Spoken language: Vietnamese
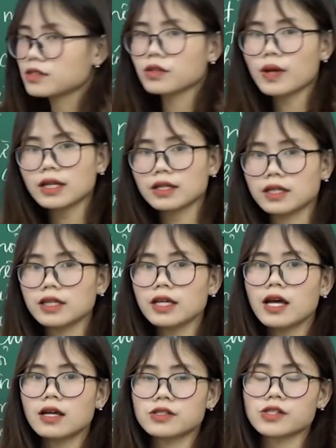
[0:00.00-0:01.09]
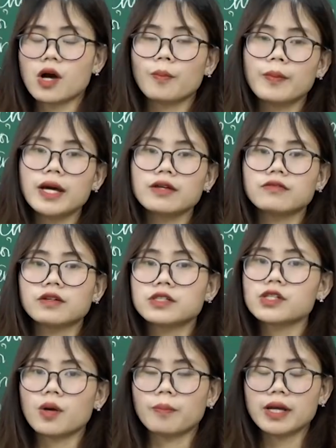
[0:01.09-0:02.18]
chưa thoát ý tròn mây với
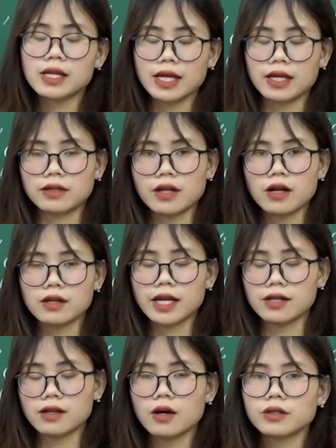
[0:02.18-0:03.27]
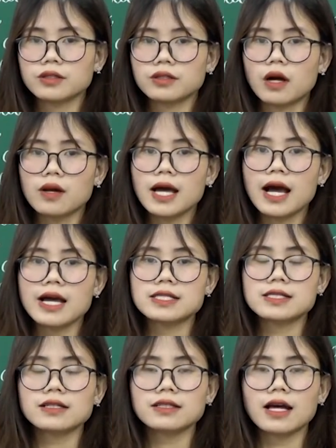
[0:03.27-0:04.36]
tròn mây lẻ nọ lẻ loi đó là hai
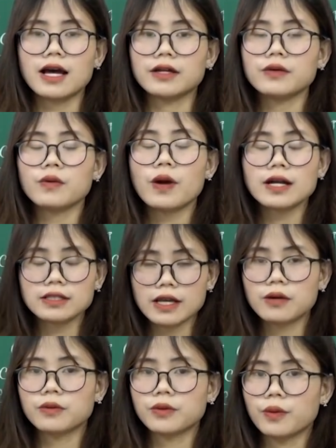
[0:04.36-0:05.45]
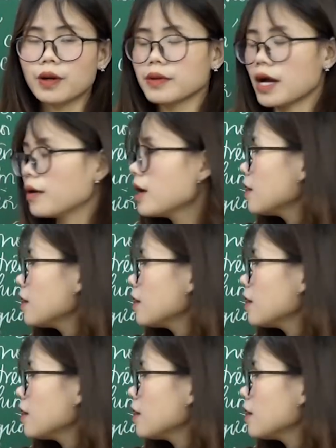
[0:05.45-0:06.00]
sắc thái khác nhau đúng không nào